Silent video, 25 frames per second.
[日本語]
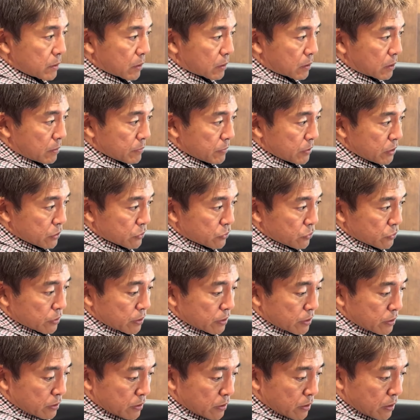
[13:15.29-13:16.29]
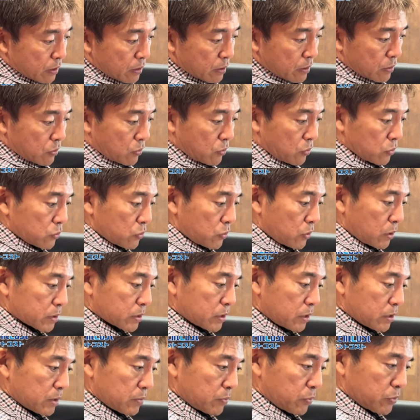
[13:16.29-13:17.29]
中見るとですねこの
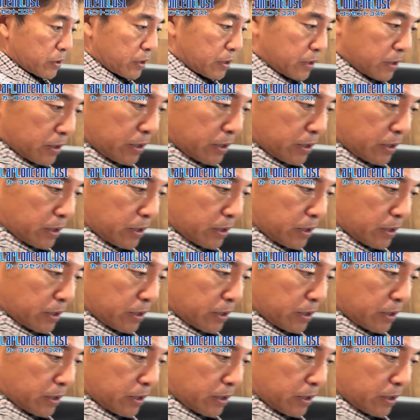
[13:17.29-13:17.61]
辺りもです